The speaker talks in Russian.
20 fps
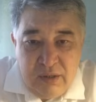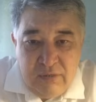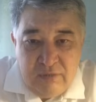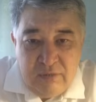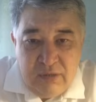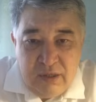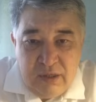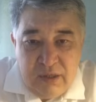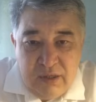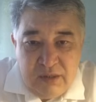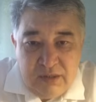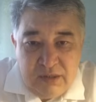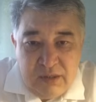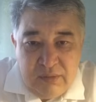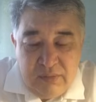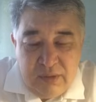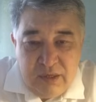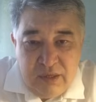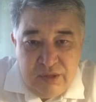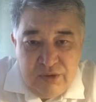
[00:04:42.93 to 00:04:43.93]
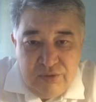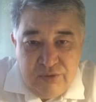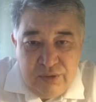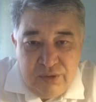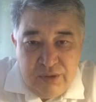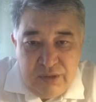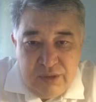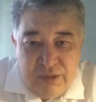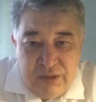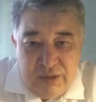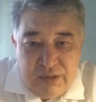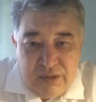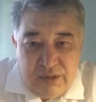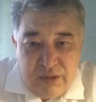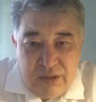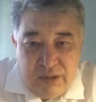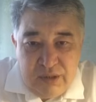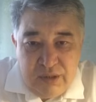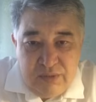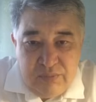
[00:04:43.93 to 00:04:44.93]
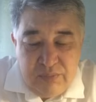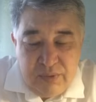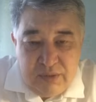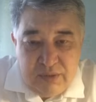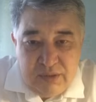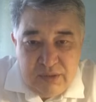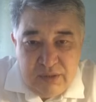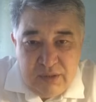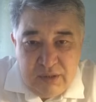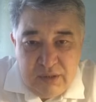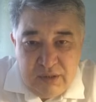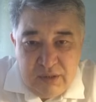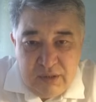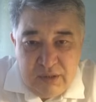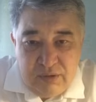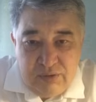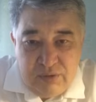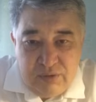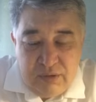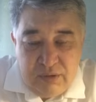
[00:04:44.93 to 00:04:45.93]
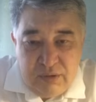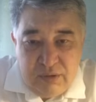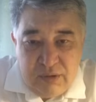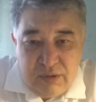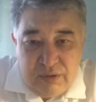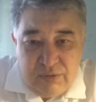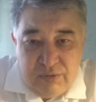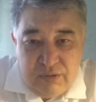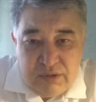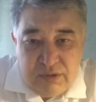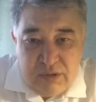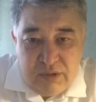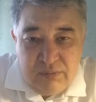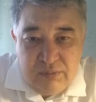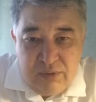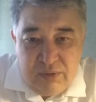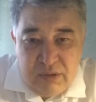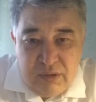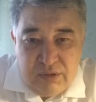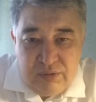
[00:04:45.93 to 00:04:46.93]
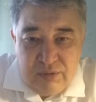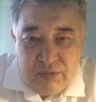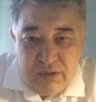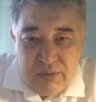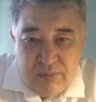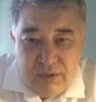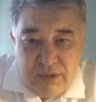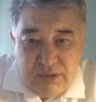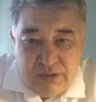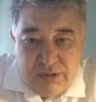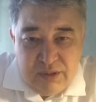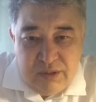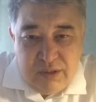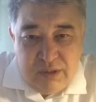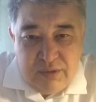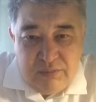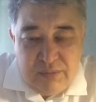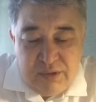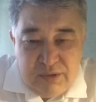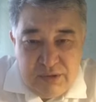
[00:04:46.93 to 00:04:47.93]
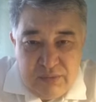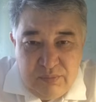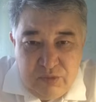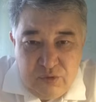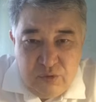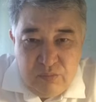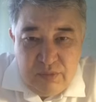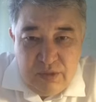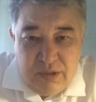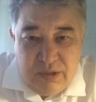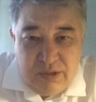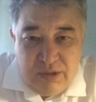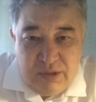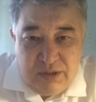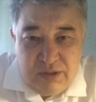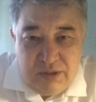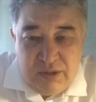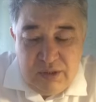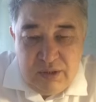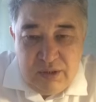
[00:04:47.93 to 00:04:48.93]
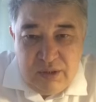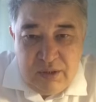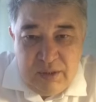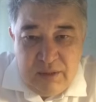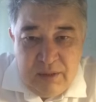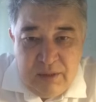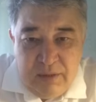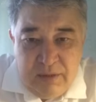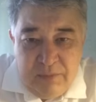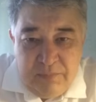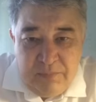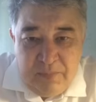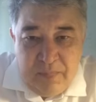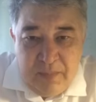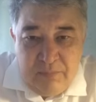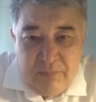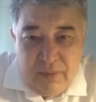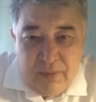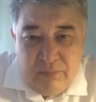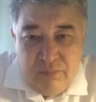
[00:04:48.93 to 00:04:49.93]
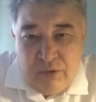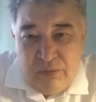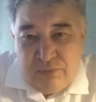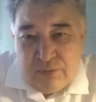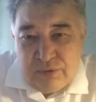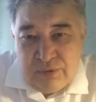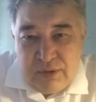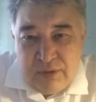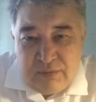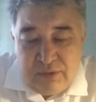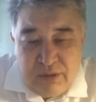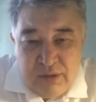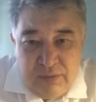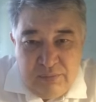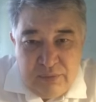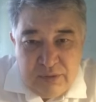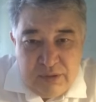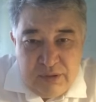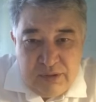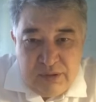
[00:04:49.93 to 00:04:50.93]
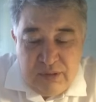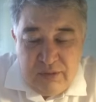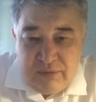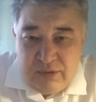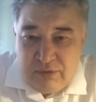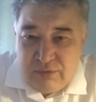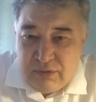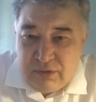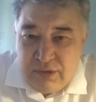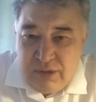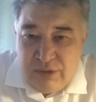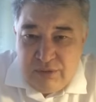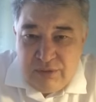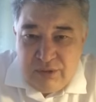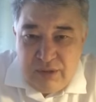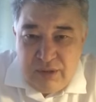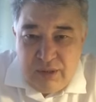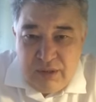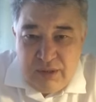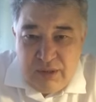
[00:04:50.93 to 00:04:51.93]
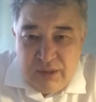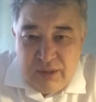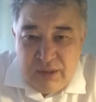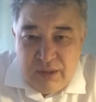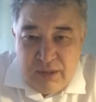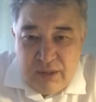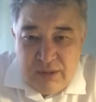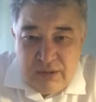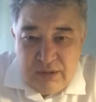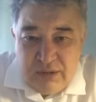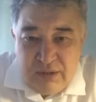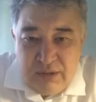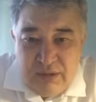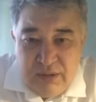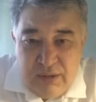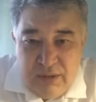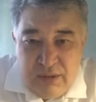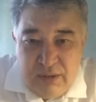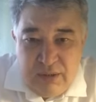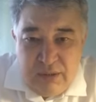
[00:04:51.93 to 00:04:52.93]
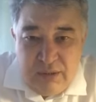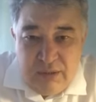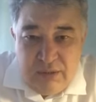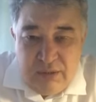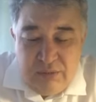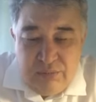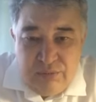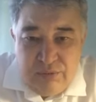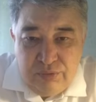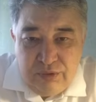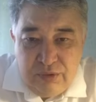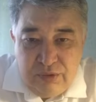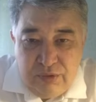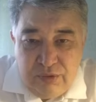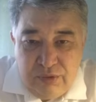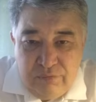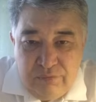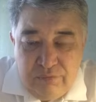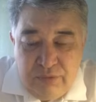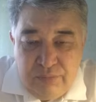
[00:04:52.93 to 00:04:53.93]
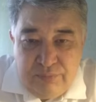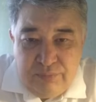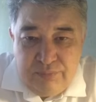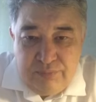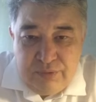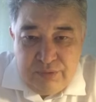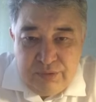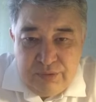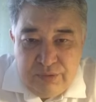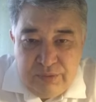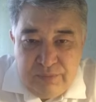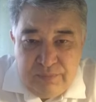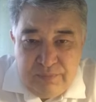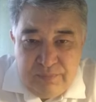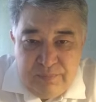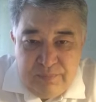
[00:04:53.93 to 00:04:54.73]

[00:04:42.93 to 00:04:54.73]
В Лаганском районе есть один пациент, который находится на амбулаторном лечении, бессимптомное течение. По-моему, завтра или послезавтра он сдает третий анализ и будет выпущен.